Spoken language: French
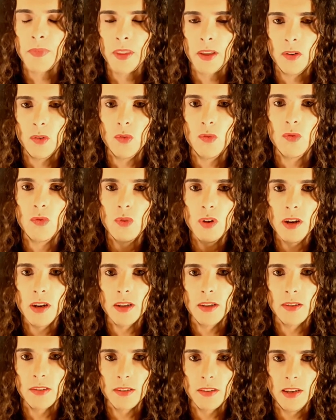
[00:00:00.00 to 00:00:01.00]
Donc voilà,
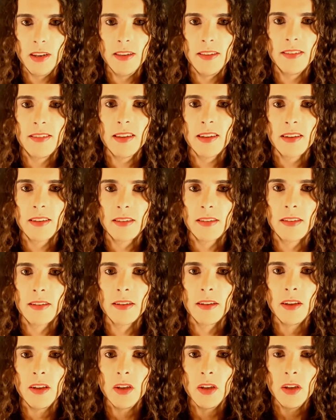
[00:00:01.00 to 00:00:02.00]
les actes
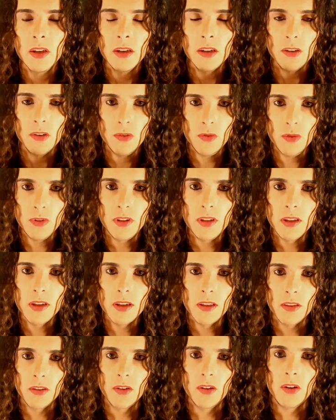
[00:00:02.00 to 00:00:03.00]
du
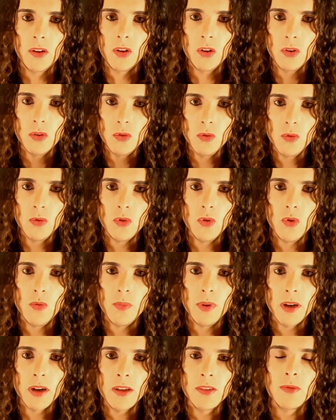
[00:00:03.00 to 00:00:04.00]
théâtre ou de
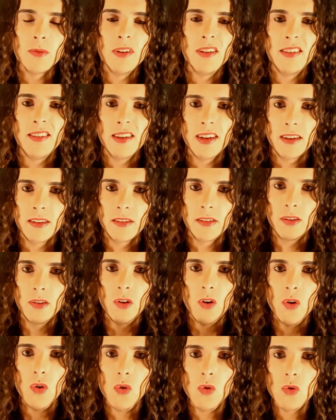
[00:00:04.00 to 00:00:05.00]
l'opéra sont des actes
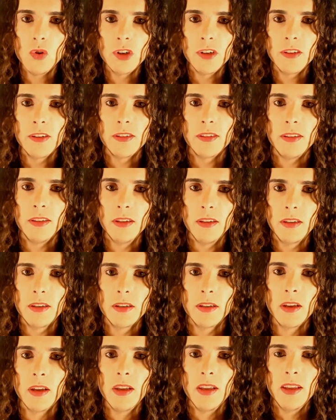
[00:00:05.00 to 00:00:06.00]

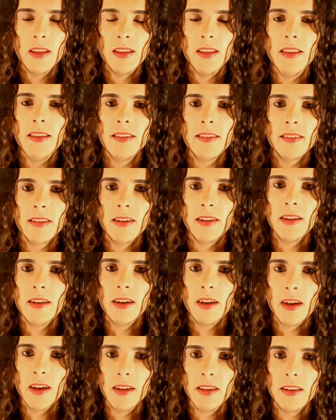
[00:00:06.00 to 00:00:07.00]
logistiques et ça n'a
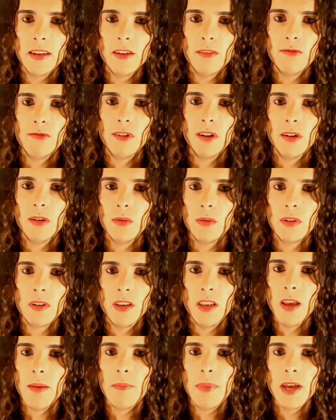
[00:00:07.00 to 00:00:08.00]
rien à voir. Donc il
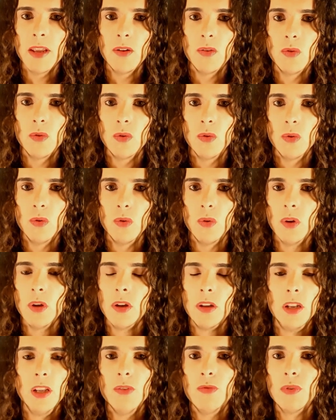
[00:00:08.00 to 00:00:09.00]
n'y a pas de,
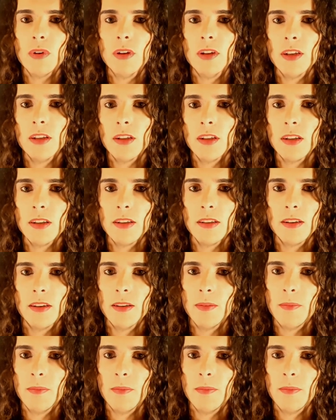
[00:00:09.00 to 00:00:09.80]
des fois des,